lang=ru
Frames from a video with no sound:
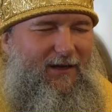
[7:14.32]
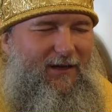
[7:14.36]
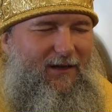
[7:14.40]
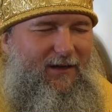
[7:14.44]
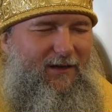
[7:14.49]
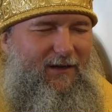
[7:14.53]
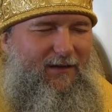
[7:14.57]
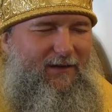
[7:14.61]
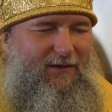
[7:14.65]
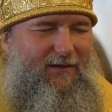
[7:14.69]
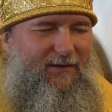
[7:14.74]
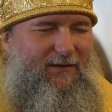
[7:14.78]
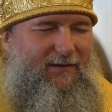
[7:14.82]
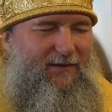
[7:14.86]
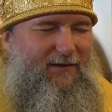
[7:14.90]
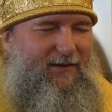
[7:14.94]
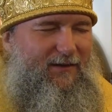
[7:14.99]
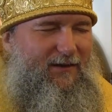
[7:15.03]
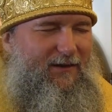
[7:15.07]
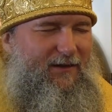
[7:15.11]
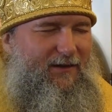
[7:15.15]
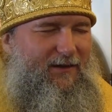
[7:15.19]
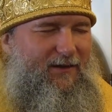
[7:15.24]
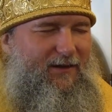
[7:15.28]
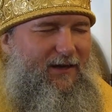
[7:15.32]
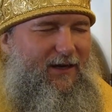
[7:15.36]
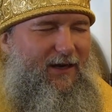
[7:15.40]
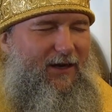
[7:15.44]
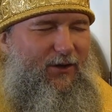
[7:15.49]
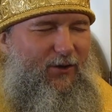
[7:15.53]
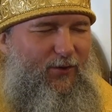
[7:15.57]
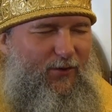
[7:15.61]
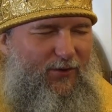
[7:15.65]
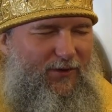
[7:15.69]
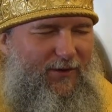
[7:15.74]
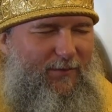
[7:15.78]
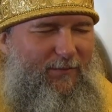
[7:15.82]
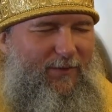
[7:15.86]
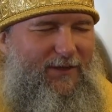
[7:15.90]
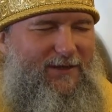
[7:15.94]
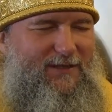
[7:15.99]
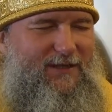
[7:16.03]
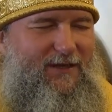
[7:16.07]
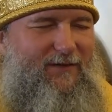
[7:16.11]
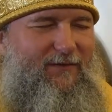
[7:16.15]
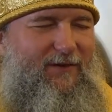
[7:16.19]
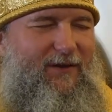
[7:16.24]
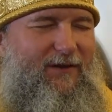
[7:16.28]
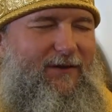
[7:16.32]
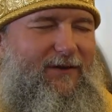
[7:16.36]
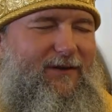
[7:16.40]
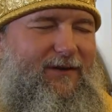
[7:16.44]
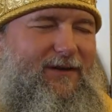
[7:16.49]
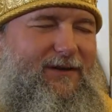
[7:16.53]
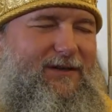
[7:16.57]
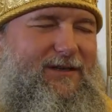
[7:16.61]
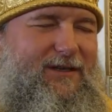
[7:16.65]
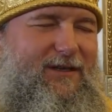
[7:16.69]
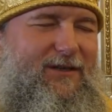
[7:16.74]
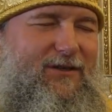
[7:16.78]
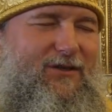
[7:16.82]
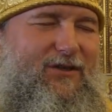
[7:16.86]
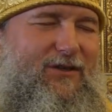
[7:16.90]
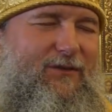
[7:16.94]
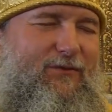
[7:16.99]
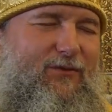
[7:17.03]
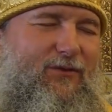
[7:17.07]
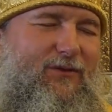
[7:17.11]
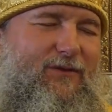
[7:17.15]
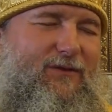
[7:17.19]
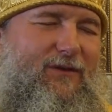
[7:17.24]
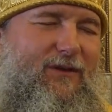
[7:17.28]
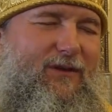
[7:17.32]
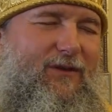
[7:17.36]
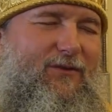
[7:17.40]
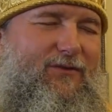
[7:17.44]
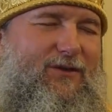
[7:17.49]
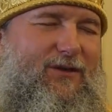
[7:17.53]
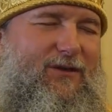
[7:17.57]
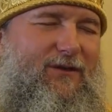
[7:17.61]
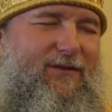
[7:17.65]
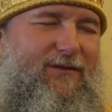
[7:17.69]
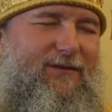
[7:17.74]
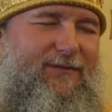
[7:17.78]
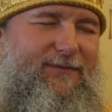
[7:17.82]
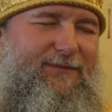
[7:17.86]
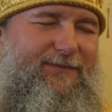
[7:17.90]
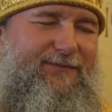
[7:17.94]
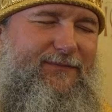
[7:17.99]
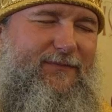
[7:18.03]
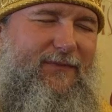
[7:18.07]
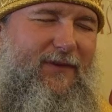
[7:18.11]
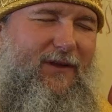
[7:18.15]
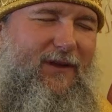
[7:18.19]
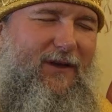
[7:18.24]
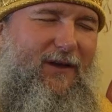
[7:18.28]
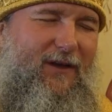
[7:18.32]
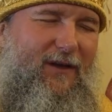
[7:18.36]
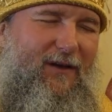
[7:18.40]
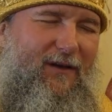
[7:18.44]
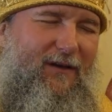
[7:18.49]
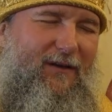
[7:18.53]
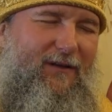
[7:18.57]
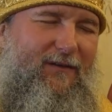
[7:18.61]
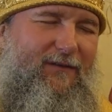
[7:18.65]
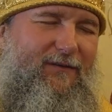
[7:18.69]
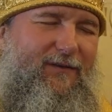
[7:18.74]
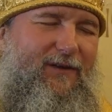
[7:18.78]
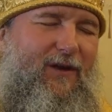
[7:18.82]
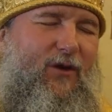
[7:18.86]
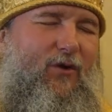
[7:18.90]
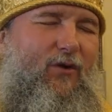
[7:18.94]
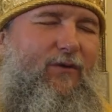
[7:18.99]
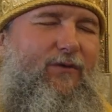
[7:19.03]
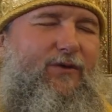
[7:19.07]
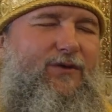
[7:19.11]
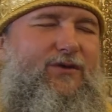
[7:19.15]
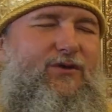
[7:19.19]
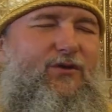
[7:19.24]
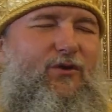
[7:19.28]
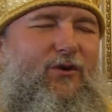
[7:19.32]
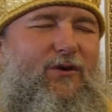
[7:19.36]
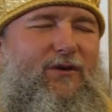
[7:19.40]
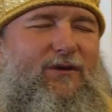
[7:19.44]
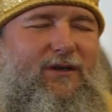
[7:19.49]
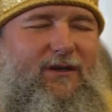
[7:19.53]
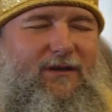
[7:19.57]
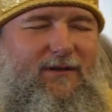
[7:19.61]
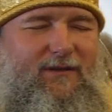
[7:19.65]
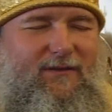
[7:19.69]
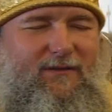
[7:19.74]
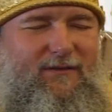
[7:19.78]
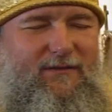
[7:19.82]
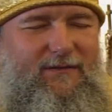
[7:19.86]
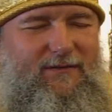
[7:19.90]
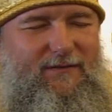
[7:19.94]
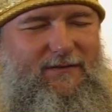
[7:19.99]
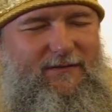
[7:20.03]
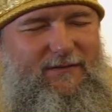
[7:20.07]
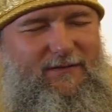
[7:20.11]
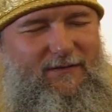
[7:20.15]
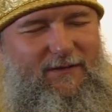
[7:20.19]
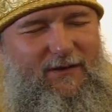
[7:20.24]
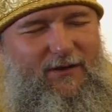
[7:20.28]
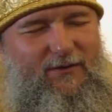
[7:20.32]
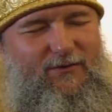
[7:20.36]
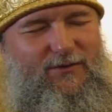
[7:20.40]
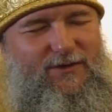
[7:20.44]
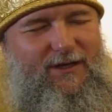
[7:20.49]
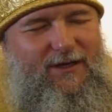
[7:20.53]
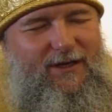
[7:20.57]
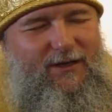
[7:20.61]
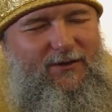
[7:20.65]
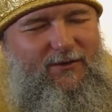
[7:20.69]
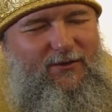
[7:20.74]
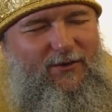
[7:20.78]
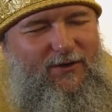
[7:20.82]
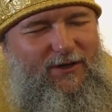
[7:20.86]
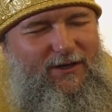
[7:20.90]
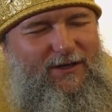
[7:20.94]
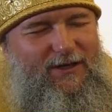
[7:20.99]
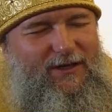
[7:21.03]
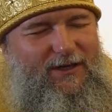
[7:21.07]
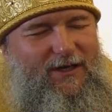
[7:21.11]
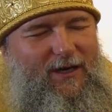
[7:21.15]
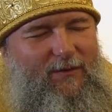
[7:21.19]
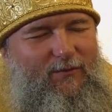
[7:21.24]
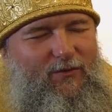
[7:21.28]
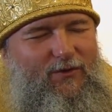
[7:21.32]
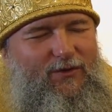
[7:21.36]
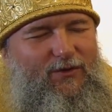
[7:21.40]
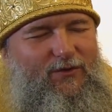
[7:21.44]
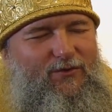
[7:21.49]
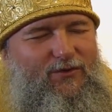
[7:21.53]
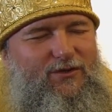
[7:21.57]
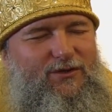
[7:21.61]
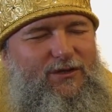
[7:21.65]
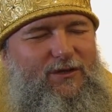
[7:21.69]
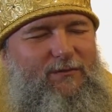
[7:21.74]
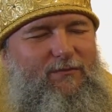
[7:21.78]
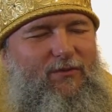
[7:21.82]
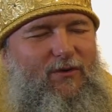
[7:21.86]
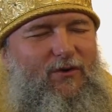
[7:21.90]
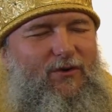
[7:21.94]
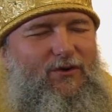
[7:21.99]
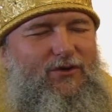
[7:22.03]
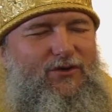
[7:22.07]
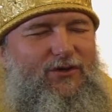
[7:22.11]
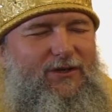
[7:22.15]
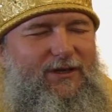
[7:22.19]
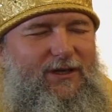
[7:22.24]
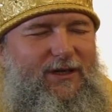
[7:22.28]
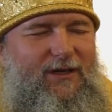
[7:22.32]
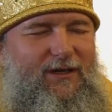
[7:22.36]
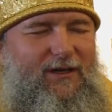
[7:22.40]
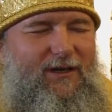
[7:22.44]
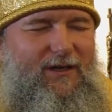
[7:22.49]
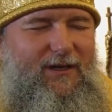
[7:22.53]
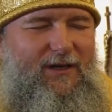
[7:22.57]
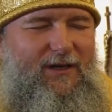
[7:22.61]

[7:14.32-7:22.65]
э, районы Москвы, где живут люди второго сорта, люди, которые никому не нужны, брошенные,